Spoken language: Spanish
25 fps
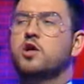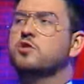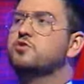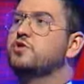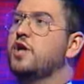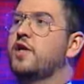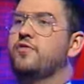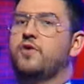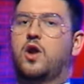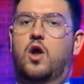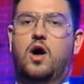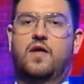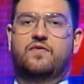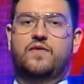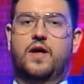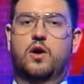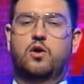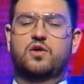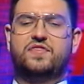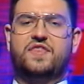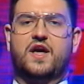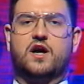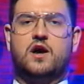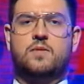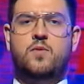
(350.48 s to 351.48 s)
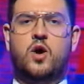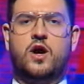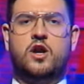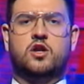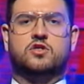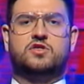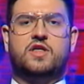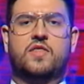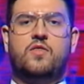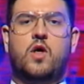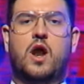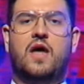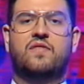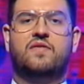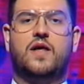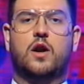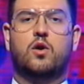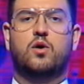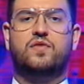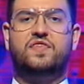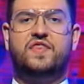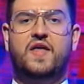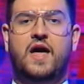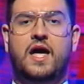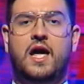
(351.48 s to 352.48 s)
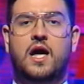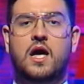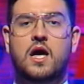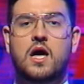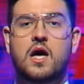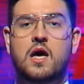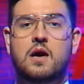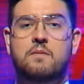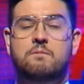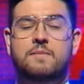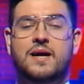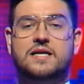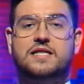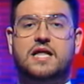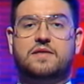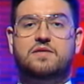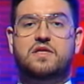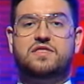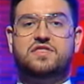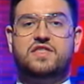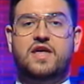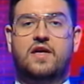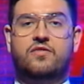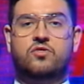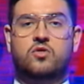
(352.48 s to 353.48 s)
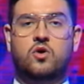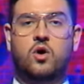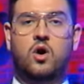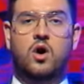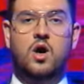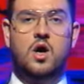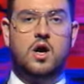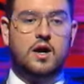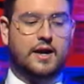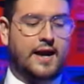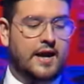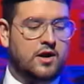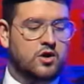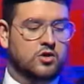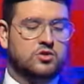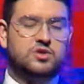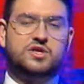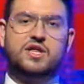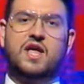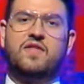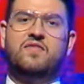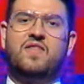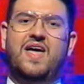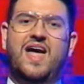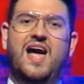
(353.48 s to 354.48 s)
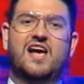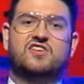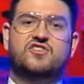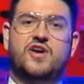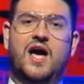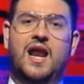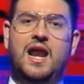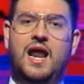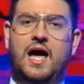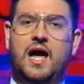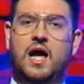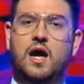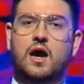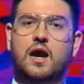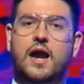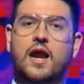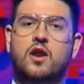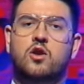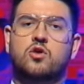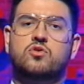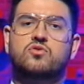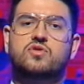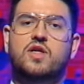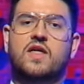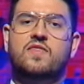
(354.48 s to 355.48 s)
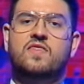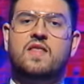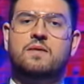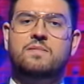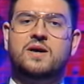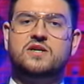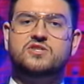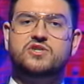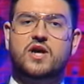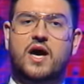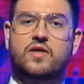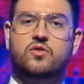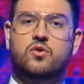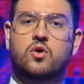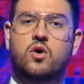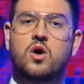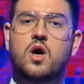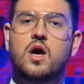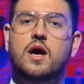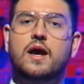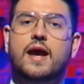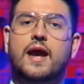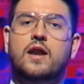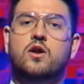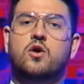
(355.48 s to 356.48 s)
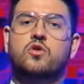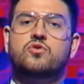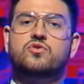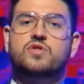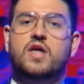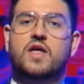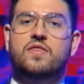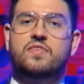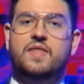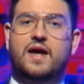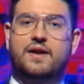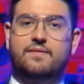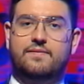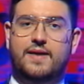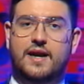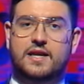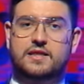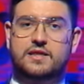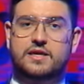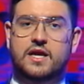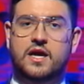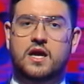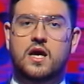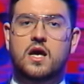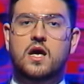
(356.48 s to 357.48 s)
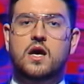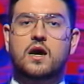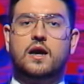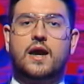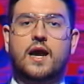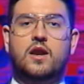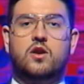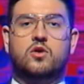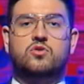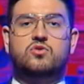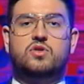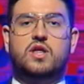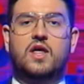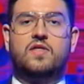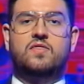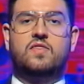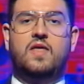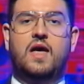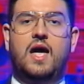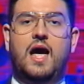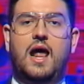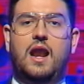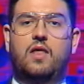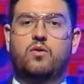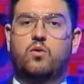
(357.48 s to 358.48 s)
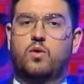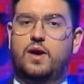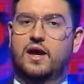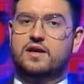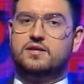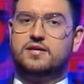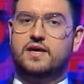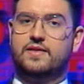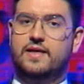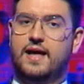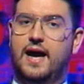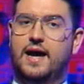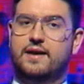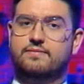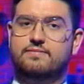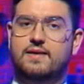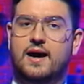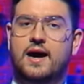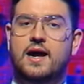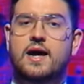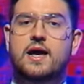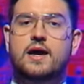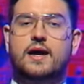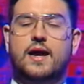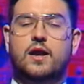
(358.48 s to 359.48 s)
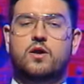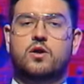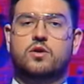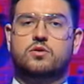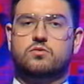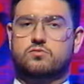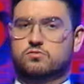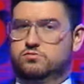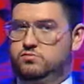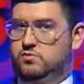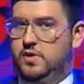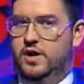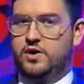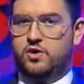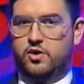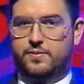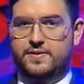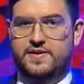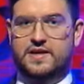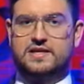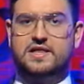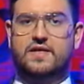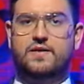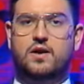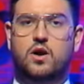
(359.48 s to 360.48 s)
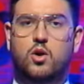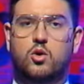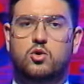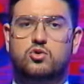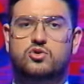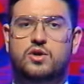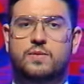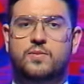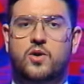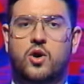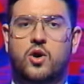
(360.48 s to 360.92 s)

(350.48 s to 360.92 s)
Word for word: entiendo los andaluces. ¿Cómo que no entiendo los andaluces? Me está diciendo que no entiendes a Ayala, que no entiende a Machado, que no entiende a Alberti, que no entiende a la duquesa de Arba, que no... Bueno, olvídate de lo último,